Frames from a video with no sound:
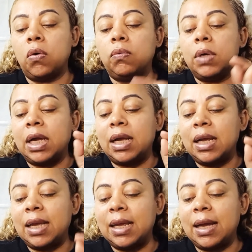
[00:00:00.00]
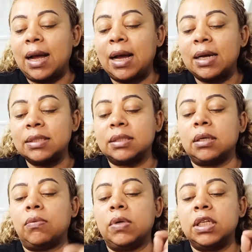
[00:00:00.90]
com a
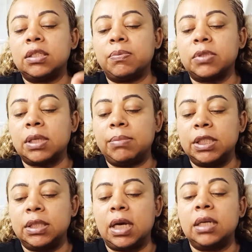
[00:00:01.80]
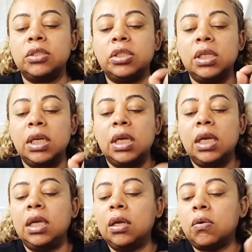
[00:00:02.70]
razão, responsabilidade
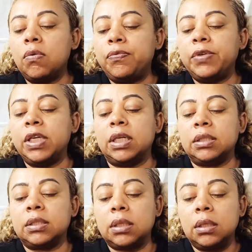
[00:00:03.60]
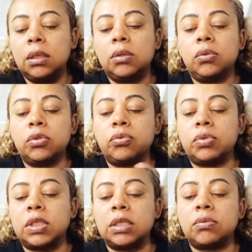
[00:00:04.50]
e confiança no
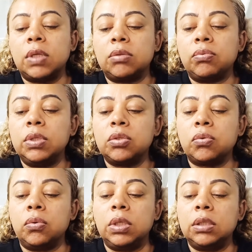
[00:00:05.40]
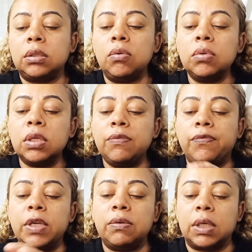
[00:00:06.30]
sucesso da tua escolha. Então, o que
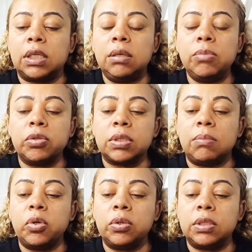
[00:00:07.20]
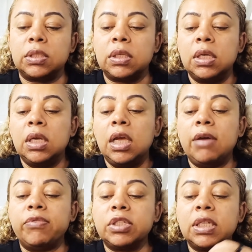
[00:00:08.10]
veio aqui, meus amores,
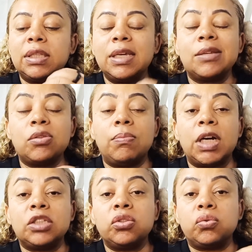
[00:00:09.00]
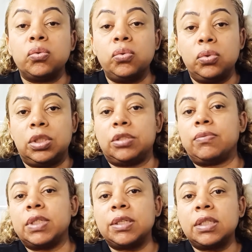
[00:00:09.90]
é você ter que tomar atitude.
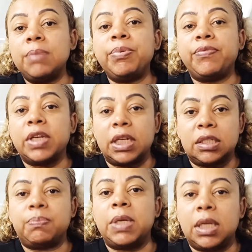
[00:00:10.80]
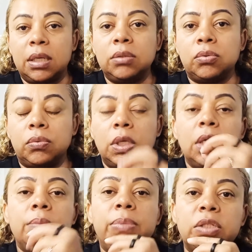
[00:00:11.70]
Se você sempre ficar esperando
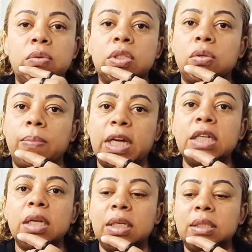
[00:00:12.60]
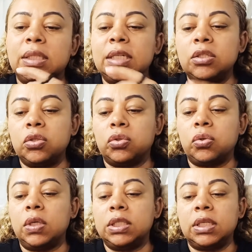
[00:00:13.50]
pessoas tomar
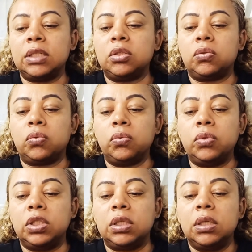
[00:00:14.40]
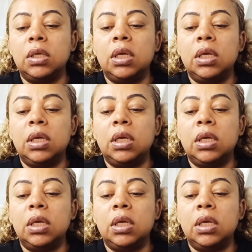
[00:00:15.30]
decisões e atitude